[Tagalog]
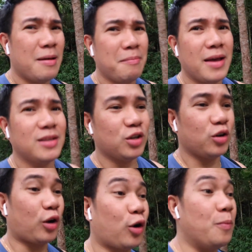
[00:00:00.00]
medyo
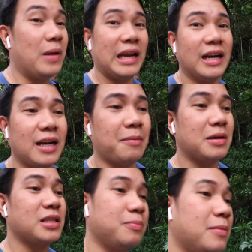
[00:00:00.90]
kumlear na,
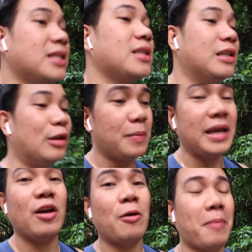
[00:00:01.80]
mas, mas
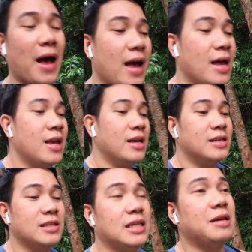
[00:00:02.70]
luminaw pa
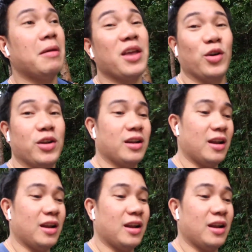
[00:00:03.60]
si Mayon.